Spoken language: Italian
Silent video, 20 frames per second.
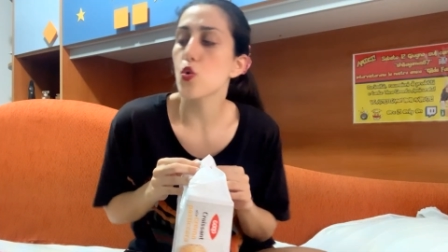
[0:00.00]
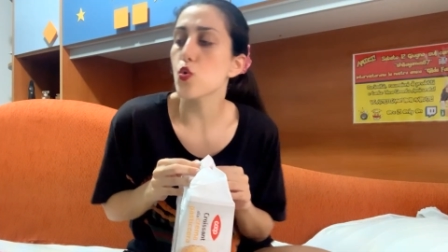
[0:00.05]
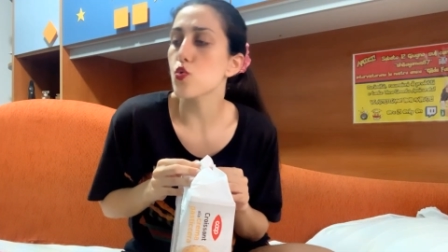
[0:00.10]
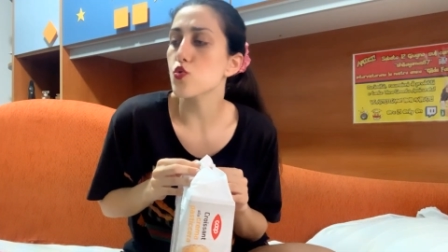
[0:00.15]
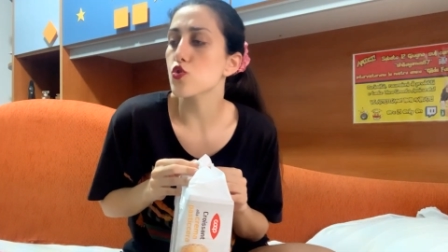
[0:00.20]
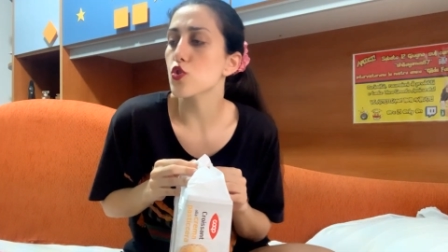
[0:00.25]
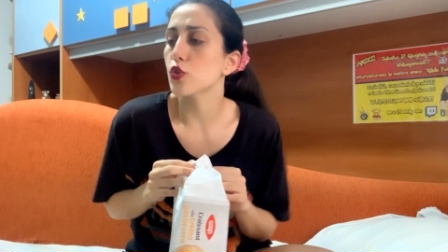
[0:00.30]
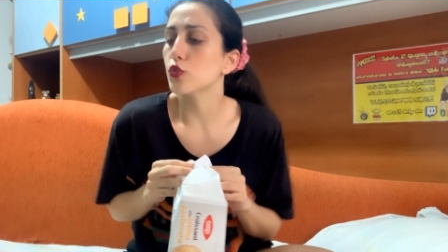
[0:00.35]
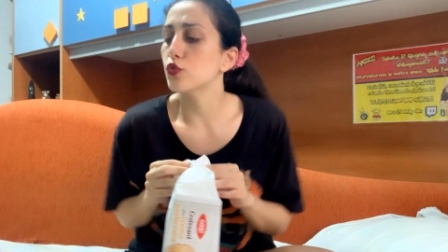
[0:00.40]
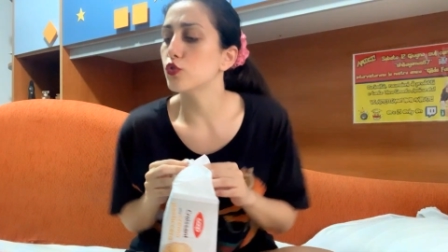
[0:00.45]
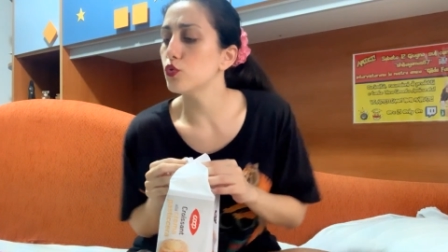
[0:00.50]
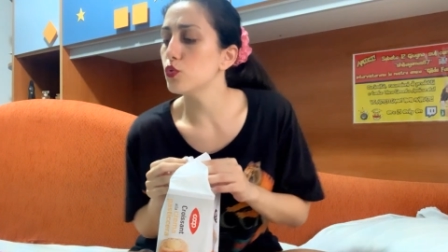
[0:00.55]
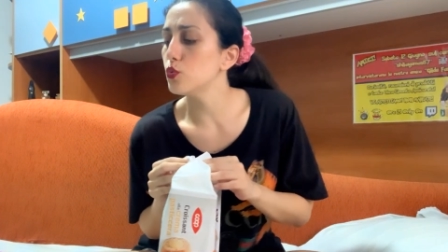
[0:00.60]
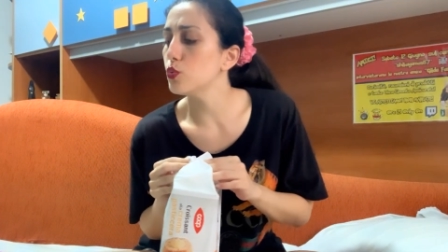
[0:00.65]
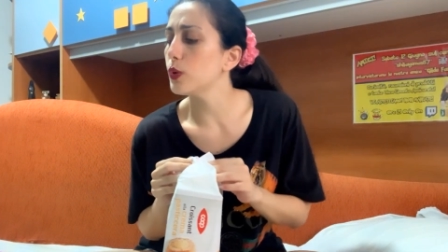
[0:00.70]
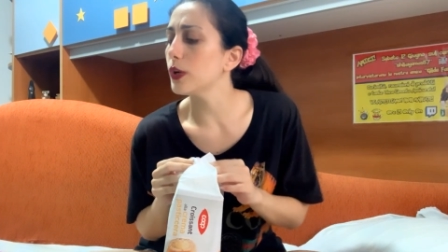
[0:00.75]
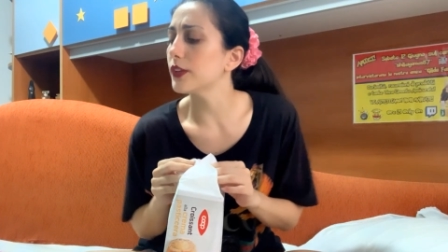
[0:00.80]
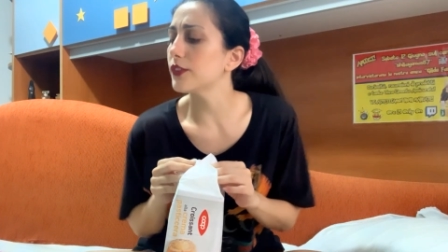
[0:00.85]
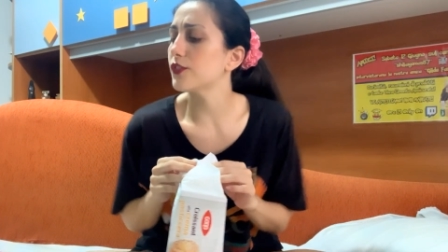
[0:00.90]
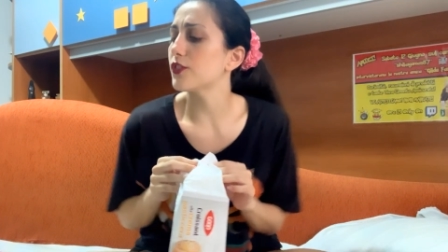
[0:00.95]
1,
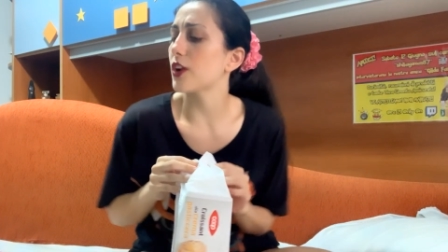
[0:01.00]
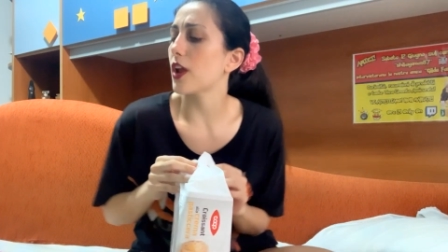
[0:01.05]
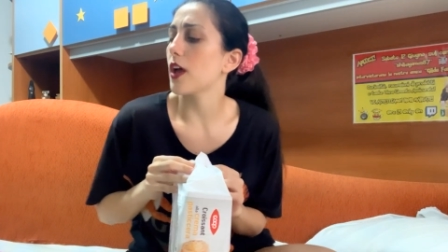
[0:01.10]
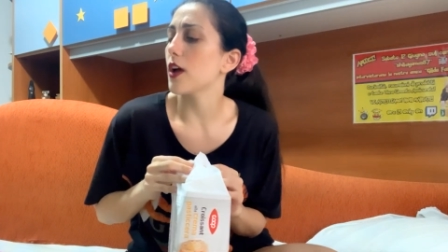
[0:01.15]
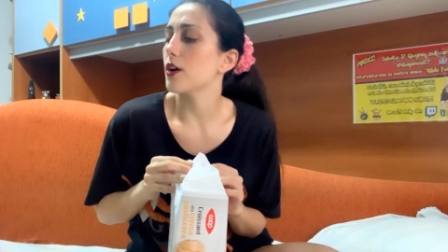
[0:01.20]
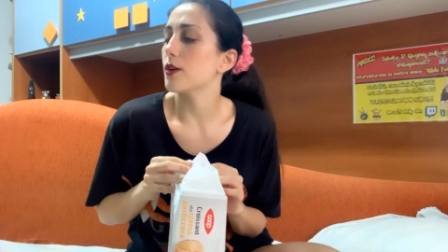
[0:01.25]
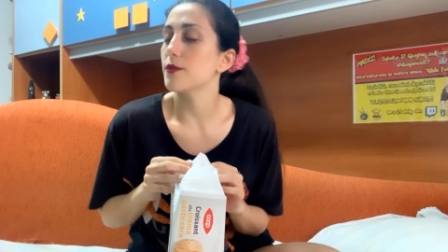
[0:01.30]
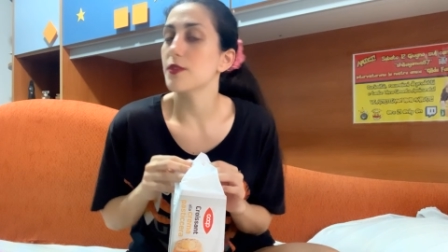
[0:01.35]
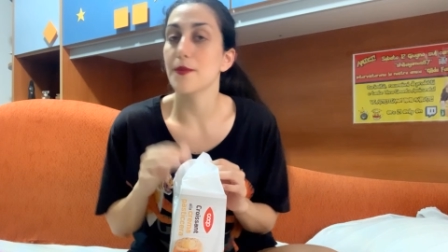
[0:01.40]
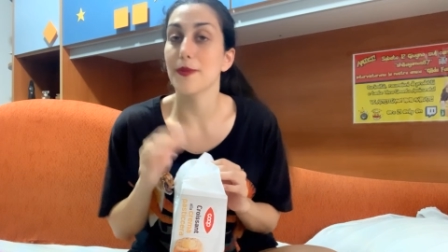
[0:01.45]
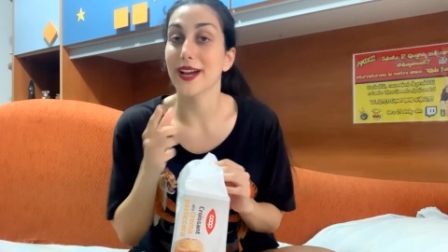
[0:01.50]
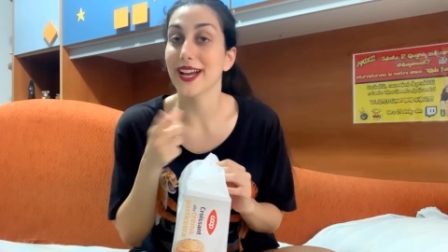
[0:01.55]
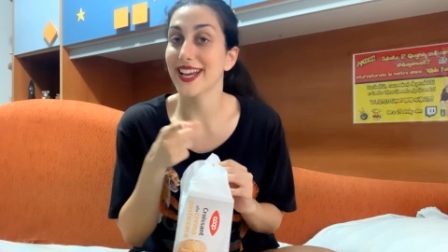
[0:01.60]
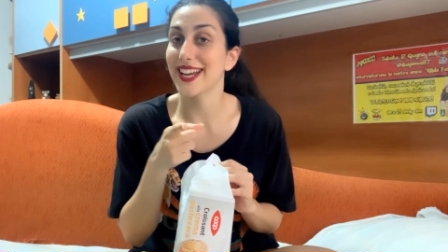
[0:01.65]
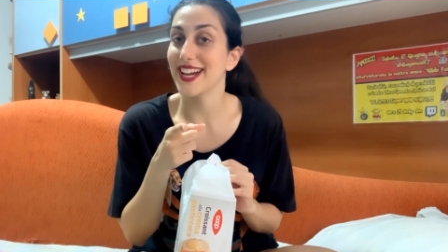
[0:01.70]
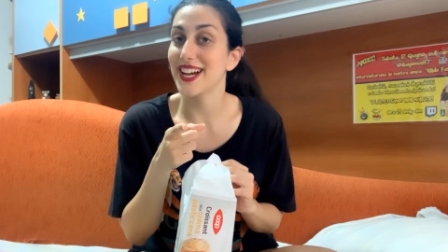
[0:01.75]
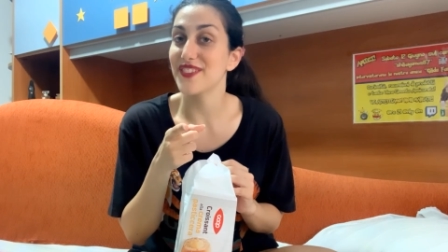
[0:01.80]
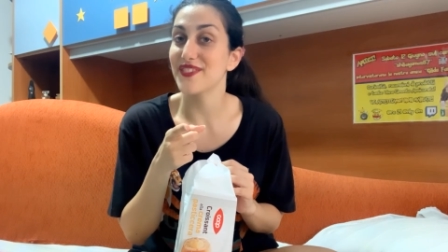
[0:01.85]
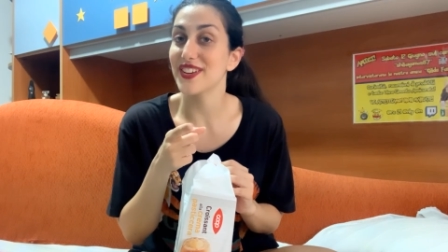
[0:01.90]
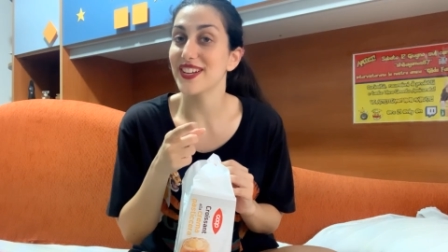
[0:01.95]
2, 3. Mi
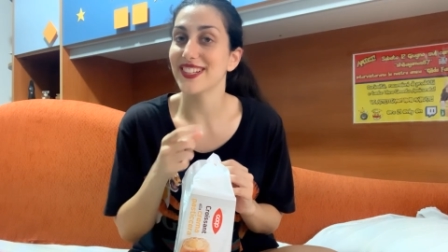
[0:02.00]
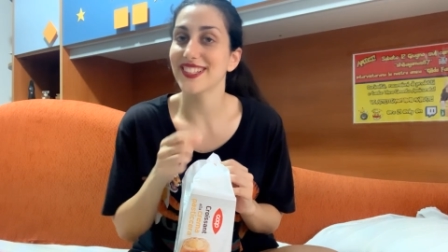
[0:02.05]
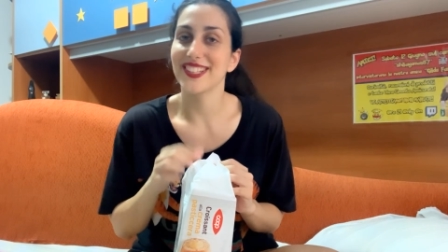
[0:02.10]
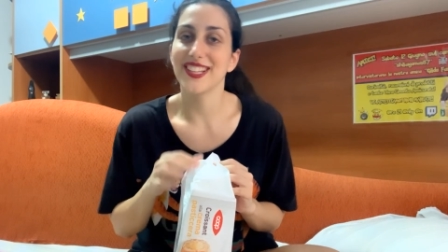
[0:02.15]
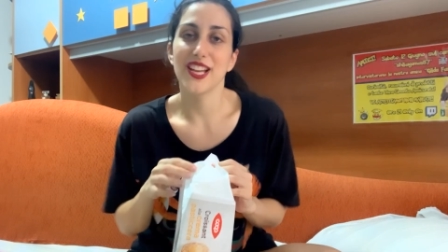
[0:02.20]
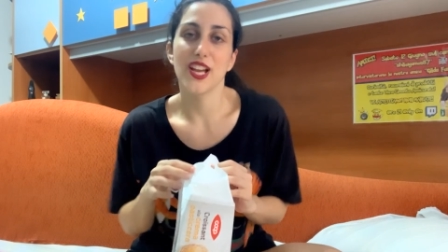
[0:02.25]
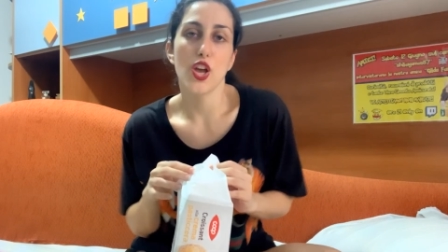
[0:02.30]
mancava?